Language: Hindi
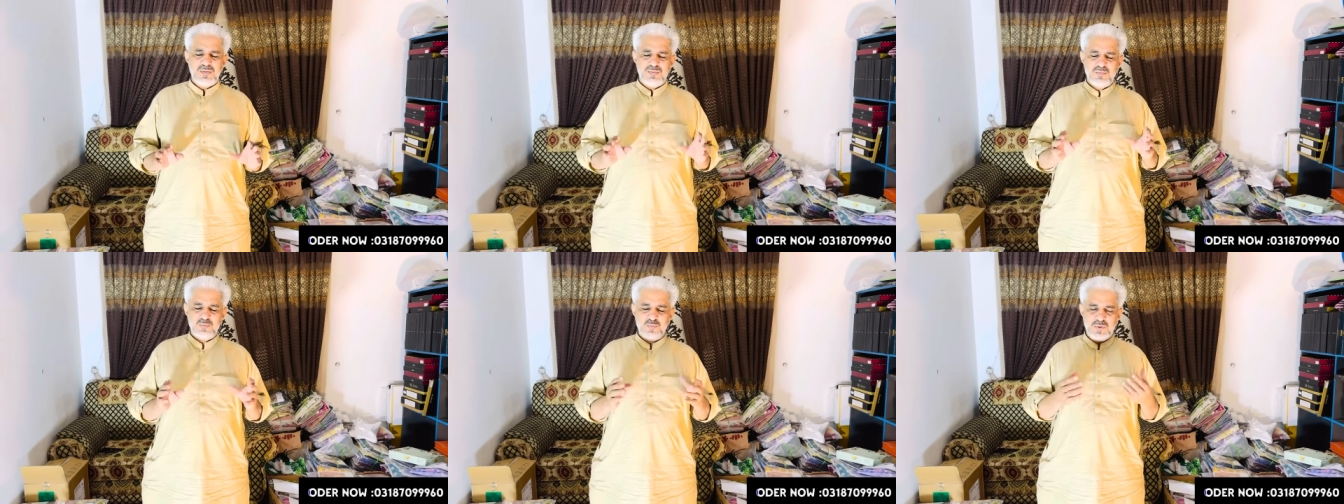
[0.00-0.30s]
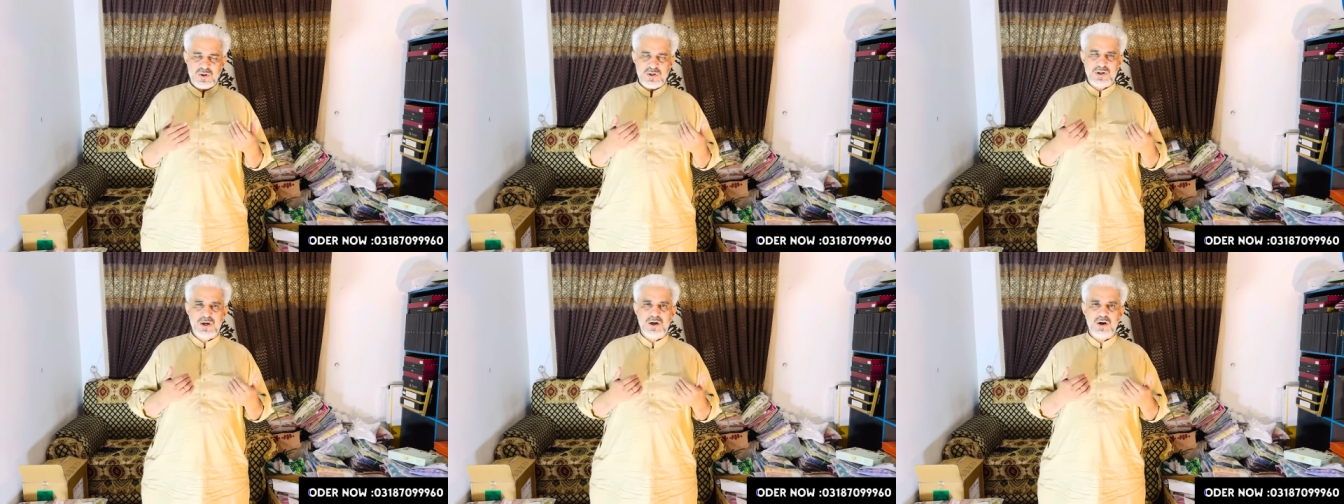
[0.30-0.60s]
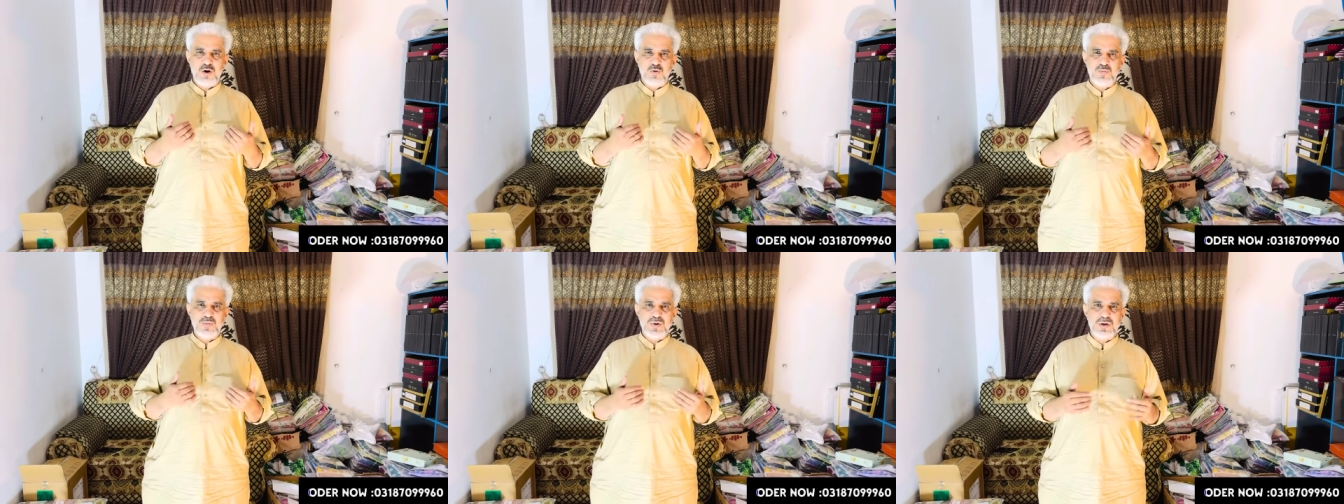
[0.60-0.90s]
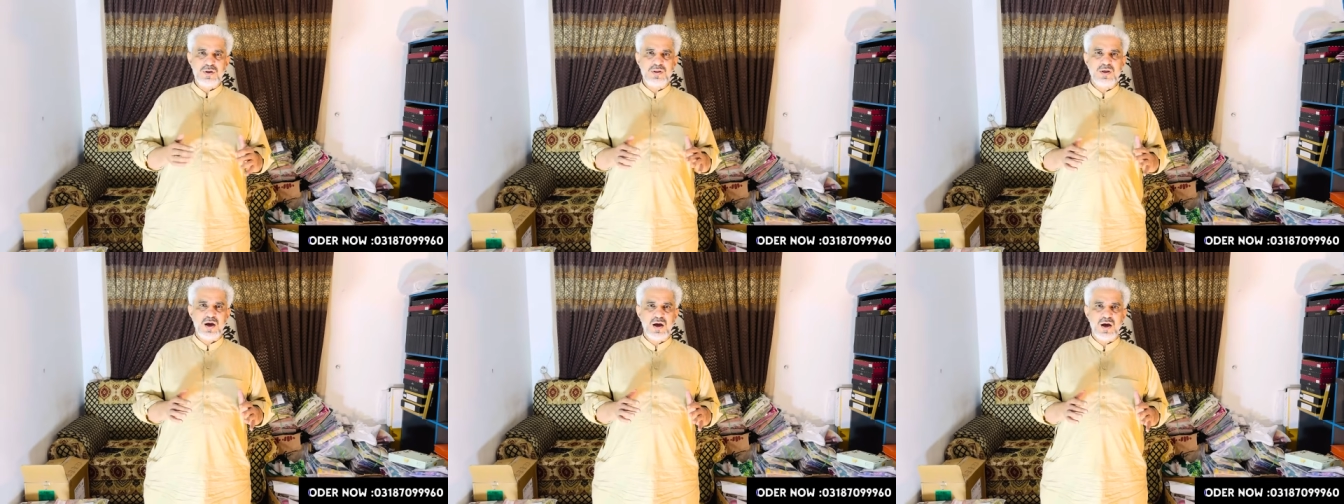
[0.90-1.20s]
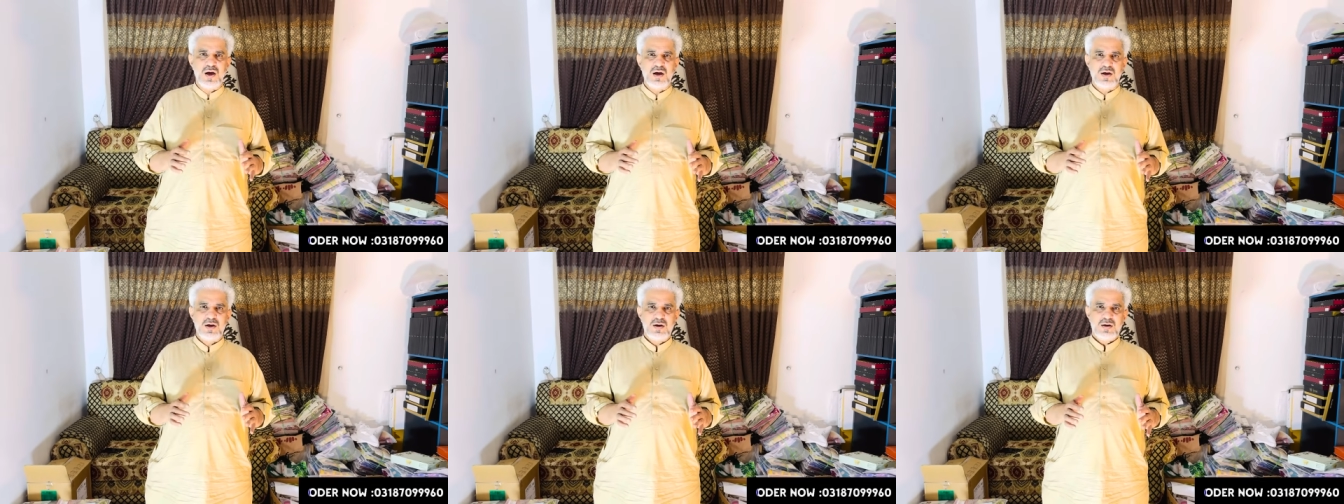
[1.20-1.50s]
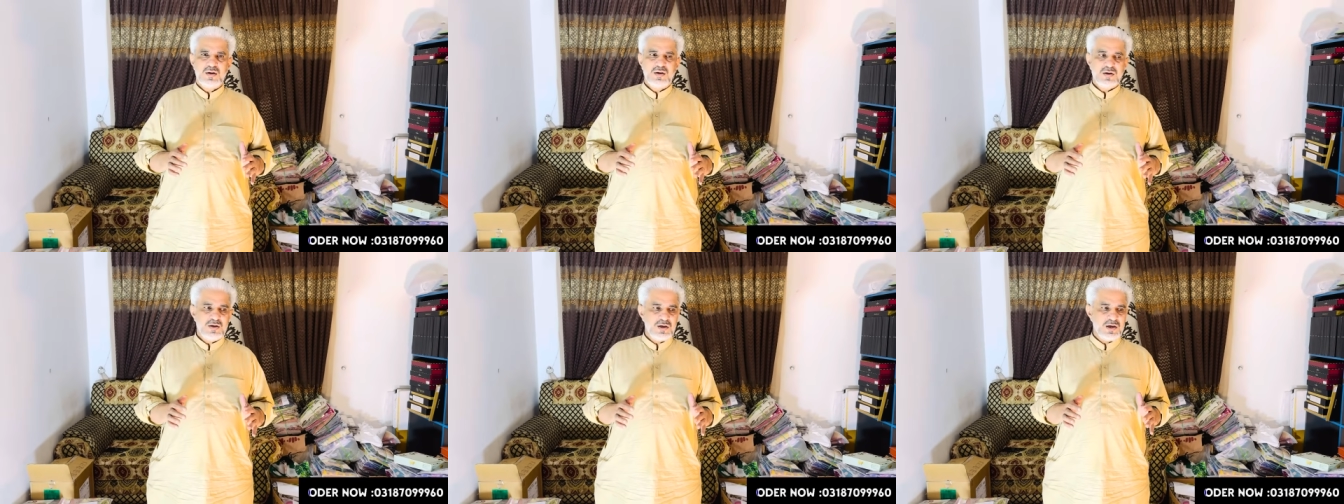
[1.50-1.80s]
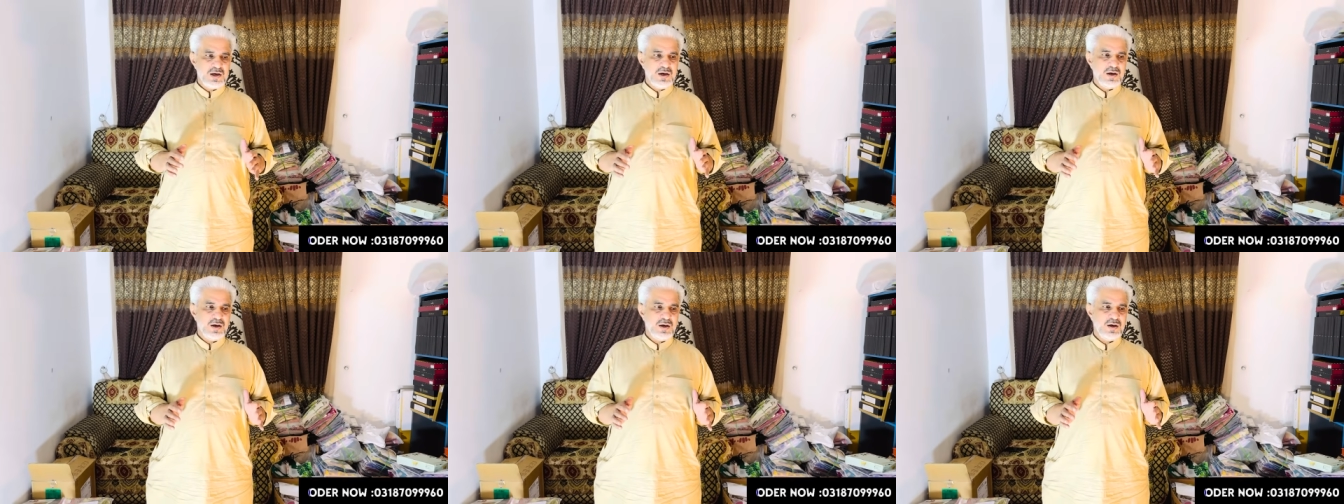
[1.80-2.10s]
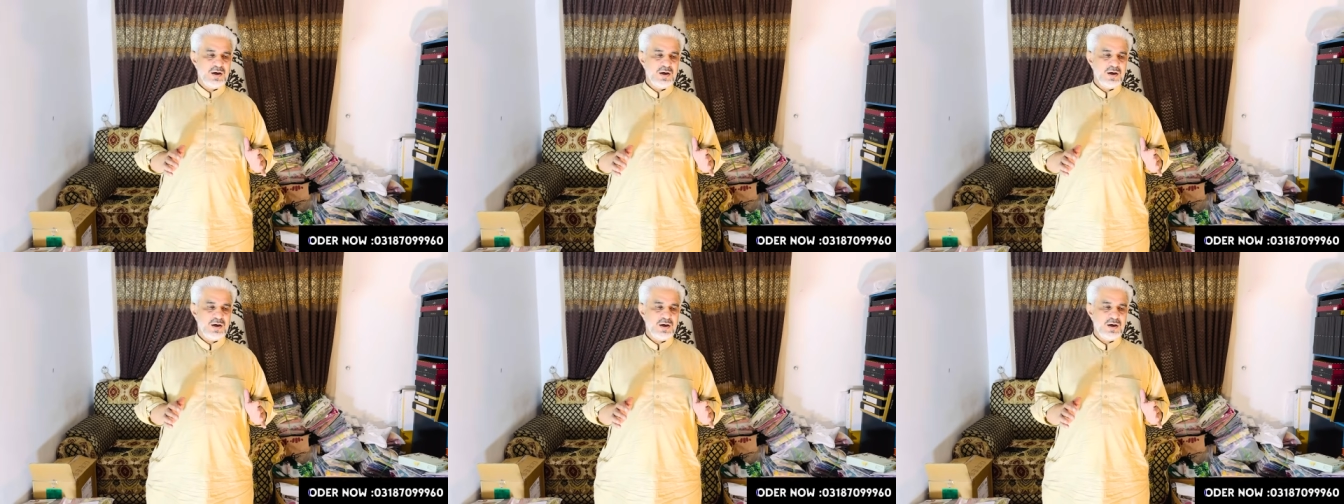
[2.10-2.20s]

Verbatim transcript: मुझे उम्मीद है कि